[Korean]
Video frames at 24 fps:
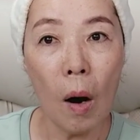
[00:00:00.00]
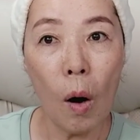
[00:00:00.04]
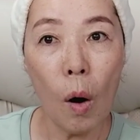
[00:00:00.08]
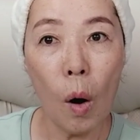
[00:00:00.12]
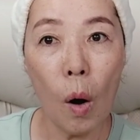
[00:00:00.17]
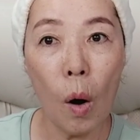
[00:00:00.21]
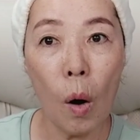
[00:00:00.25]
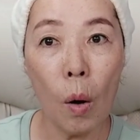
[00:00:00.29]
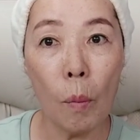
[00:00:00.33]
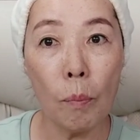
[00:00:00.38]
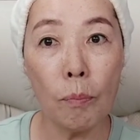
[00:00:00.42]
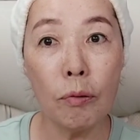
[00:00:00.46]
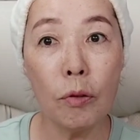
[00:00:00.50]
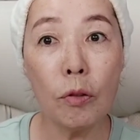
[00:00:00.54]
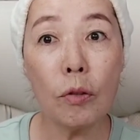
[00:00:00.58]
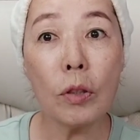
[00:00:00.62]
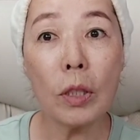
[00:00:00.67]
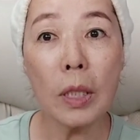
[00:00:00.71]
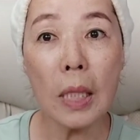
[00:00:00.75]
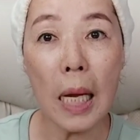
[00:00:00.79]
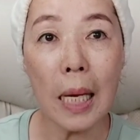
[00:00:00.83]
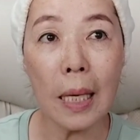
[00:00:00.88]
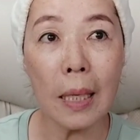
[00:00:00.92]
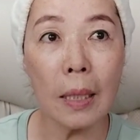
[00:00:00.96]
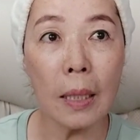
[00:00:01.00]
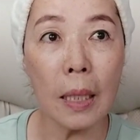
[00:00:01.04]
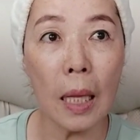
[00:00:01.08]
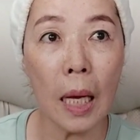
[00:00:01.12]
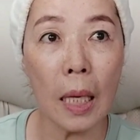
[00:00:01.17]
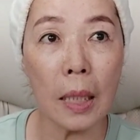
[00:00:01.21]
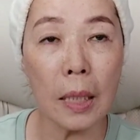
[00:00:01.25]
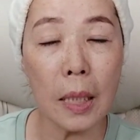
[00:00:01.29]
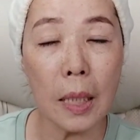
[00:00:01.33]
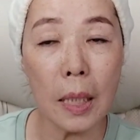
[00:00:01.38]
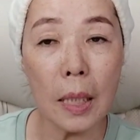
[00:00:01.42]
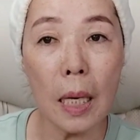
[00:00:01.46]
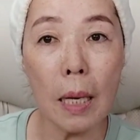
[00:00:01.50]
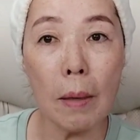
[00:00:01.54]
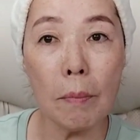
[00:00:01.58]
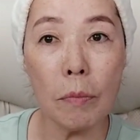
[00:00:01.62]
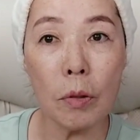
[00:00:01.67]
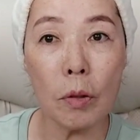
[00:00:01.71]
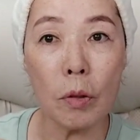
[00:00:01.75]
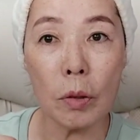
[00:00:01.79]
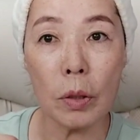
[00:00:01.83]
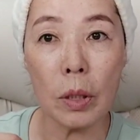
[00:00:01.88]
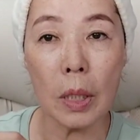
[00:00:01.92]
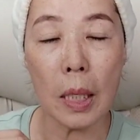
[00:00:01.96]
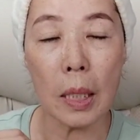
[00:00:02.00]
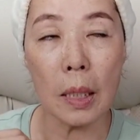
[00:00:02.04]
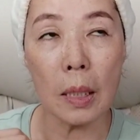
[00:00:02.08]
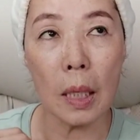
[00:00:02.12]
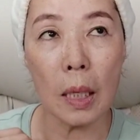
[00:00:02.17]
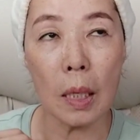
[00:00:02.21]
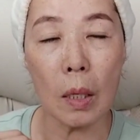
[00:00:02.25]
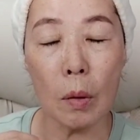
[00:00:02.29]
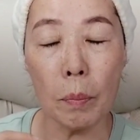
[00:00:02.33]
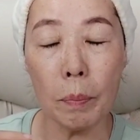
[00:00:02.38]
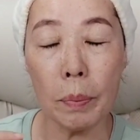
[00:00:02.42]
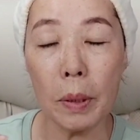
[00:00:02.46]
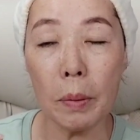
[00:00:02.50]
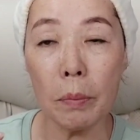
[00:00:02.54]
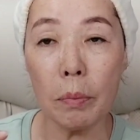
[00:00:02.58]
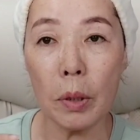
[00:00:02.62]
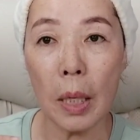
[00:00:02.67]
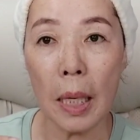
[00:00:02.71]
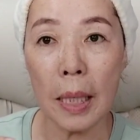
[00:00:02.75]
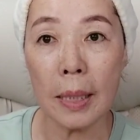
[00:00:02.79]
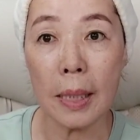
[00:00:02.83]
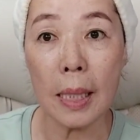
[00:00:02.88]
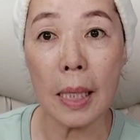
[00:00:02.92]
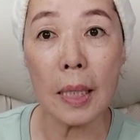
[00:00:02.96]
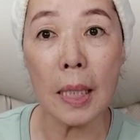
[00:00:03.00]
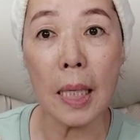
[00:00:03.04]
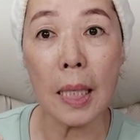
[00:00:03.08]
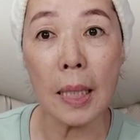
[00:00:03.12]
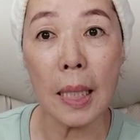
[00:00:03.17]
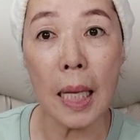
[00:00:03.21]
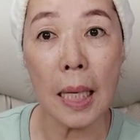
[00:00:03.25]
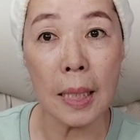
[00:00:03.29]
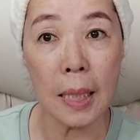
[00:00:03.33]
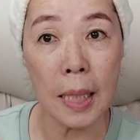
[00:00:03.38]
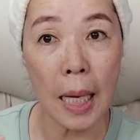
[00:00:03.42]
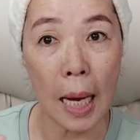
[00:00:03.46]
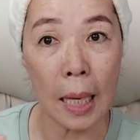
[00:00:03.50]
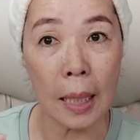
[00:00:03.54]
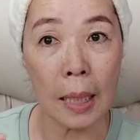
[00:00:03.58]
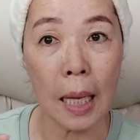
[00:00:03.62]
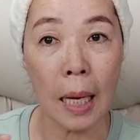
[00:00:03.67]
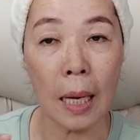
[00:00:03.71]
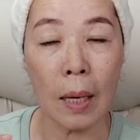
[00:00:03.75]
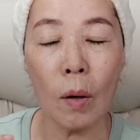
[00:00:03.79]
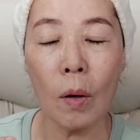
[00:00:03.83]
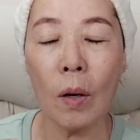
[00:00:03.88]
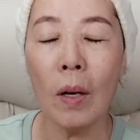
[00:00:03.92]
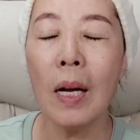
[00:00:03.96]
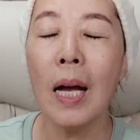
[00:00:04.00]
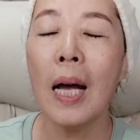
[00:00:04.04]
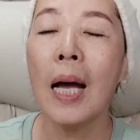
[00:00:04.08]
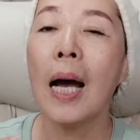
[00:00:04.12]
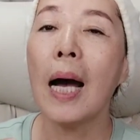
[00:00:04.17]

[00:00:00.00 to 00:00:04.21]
어 붉은색인데, 진한 붉은색인데 이거 피부에 착색되지 않아요?